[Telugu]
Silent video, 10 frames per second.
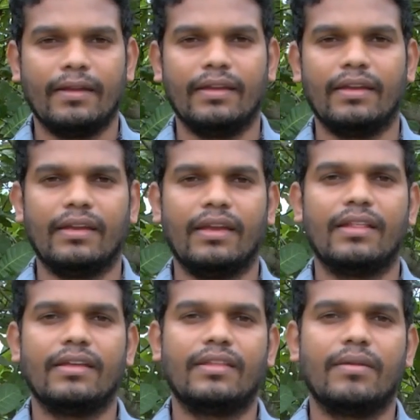ఈ
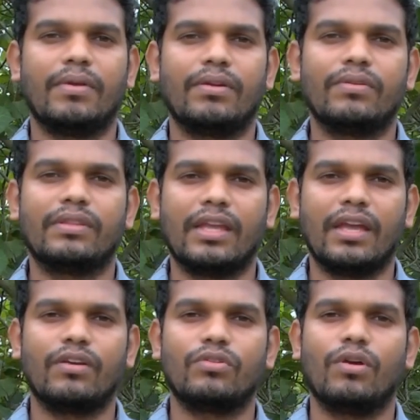ఏదైతే మనకు
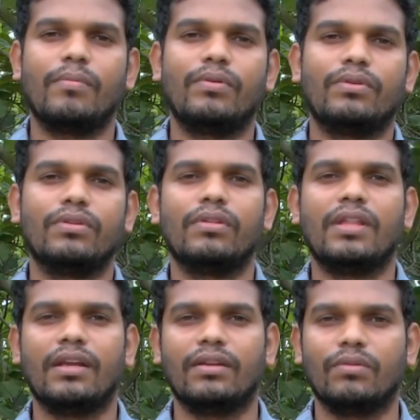తేయాకు దోమ ఉంటుందో
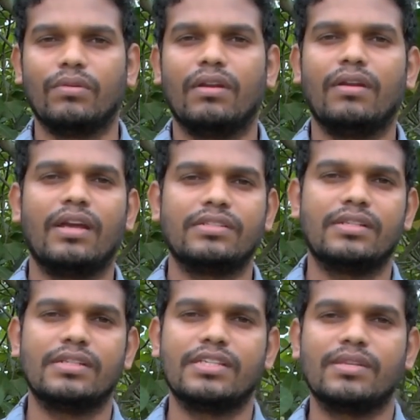దాన్ని గుడ్డలను
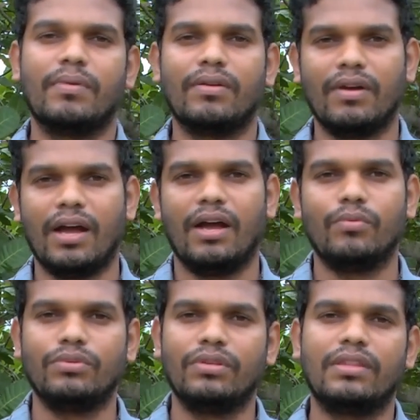నాశనం చేసి మనం ఆ
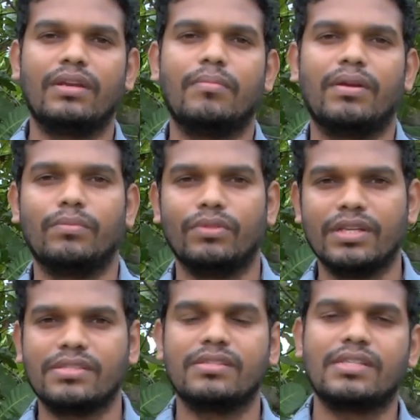ఉధృతిని మనం
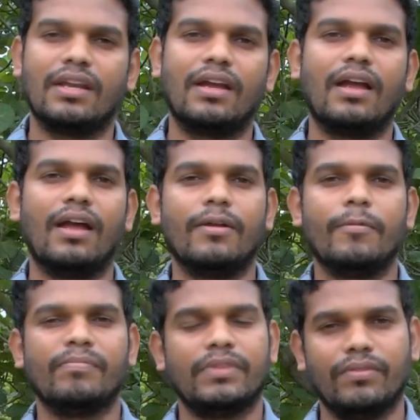ముందస్తు చర్యగా
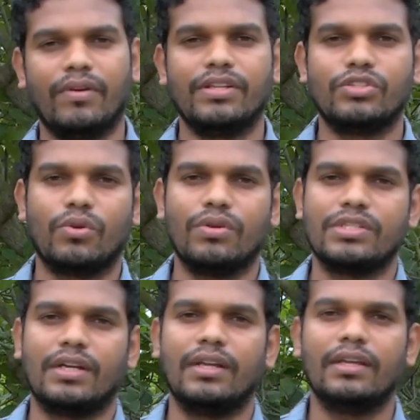
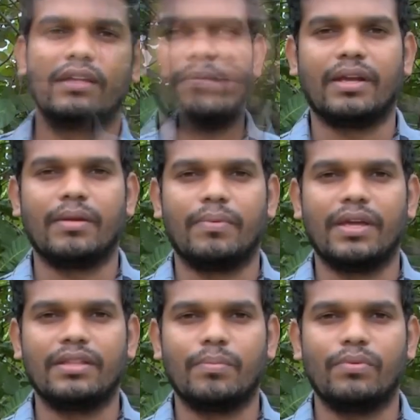నివారించుకోవచ్చండి మనకి
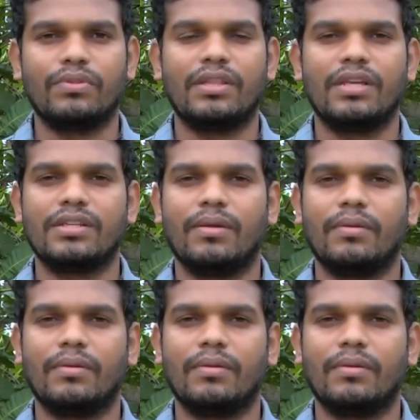ఎప్పుడైతే పూత దశ